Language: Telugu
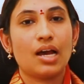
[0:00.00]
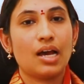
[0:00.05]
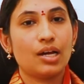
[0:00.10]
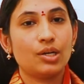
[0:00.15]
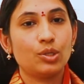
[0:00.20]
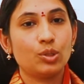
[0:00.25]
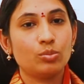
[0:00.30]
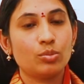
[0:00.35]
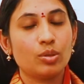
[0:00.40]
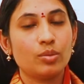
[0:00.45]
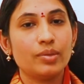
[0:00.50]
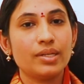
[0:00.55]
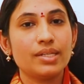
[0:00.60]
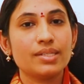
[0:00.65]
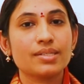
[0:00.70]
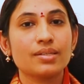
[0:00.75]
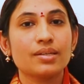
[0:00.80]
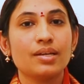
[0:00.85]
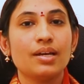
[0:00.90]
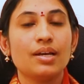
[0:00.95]

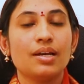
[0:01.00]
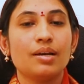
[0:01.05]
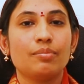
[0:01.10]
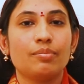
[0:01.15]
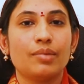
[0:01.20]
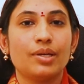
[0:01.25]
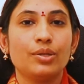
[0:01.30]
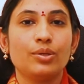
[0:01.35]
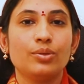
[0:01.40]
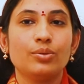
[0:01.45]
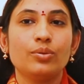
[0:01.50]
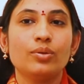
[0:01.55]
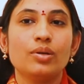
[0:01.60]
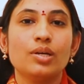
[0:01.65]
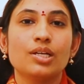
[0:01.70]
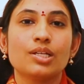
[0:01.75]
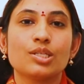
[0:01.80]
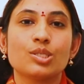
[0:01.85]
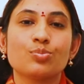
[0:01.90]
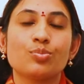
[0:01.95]
ఆటోమొబైల్స్ మరియు
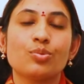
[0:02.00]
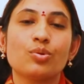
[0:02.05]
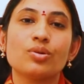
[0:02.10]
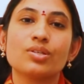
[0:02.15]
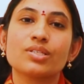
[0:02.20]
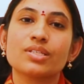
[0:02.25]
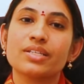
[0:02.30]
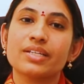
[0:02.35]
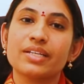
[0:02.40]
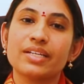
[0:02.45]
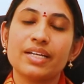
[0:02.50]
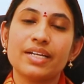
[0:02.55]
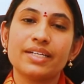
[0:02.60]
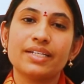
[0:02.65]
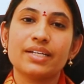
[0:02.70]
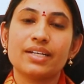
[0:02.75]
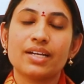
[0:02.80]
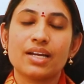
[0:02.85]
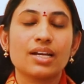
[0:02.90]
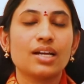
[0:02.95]
స్పోర్ట్స్కి
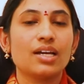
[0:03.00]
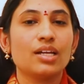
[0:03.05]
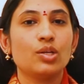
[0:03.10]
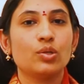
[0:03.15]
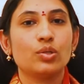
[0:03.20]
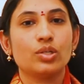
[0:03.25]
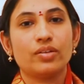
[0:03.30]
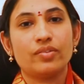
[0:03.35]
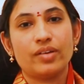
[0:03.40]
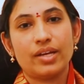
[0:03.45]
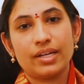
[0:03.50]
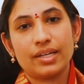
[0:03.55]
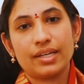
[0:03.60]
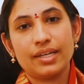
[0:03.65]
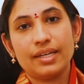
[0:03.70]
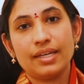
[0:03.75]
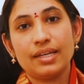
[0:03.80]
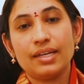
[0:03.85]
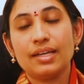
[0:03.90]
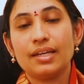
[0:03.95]
రిలేటెడ్ రంగాల్లో
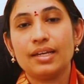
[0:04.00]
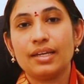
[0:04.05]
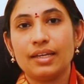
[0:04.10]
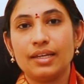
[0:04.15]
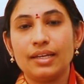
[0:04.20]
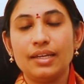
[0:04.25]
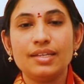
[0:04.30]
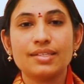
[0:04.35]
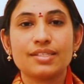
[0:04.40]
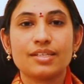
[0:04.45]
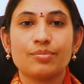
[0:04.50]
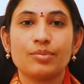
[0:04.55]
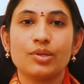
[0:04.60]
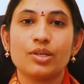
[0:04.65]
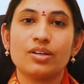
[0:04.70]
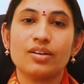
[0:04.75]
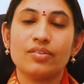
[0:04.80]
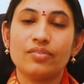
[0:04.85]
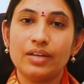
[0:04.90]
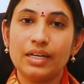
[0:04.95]
ఉన్నవారికి ఈ
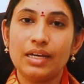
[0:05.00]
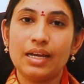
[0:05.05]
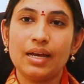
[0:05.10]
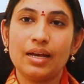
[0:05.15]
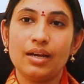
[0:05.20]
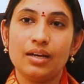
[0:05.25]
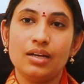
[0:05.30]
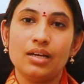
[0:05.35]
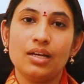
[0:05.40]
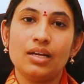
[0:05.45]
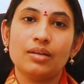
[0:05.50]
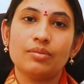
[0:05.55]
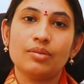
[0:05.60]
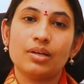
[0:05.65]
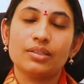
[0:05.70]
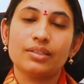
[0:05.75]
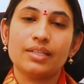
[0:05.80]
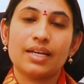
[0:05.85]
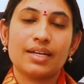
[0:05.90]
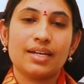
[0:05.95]
సంయోగం వల్ల
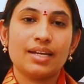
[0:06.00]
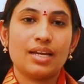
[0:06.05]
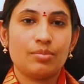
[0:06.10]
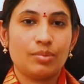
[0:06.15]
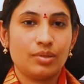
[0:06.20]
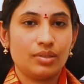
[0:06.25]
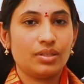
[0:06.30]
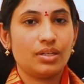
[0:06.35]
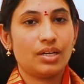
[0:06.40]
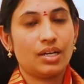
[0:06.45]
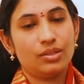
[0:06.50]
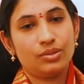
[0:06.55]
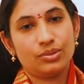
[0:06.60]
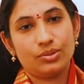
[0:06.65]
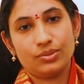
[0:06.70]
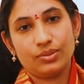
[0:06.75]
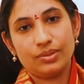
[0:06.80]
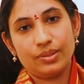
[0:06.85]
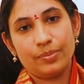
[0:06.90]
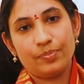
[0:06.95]
ధనలాభం
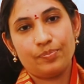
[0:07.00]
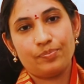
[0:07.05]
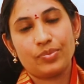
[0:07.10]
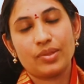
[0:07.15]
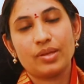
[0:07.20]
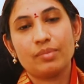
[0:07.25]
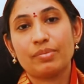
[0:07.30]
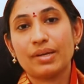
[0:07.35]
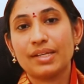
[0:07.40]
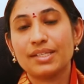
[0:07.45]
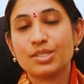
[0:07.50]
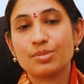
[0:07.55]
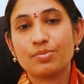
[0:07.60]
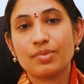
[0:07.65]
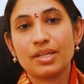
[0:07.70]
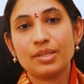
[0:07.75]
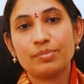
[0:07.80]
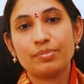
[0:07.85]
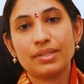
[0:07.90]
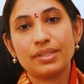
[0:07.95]
కలుగుతుంది
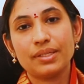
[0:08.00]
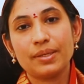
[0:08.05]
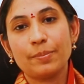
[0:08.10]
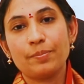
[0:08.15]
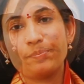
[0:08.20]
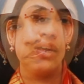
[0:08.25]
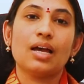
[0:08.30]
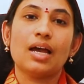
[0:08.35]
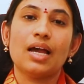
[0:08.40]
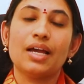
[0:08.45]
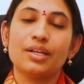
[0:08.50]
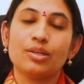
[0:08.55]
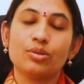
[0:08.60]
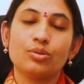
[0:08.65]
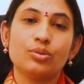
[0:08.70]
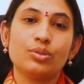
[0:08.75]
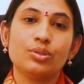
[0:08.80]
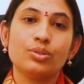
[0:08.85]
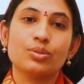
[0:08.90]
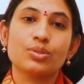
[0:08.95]
పంచమాధిపతి ఆయన
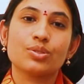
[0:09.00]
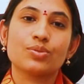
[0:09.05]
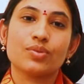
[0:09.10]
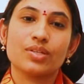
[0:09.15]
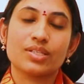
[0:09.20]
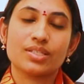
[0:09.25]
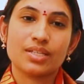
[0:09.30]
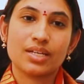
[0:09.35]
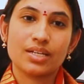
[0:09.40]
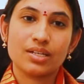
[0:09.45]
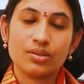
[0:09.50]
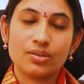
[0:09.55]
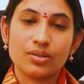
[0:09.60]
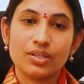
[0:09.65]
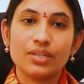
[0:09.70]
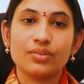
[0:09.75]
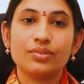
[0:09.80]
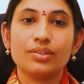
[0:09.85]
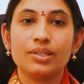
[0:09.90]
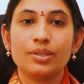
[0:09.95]
గురుడు
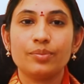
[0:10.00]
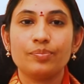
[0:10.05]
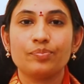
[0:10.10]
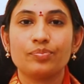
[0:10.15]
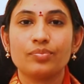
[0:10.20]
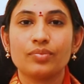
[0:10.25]
స్వస్థానంలోనే ఉండడం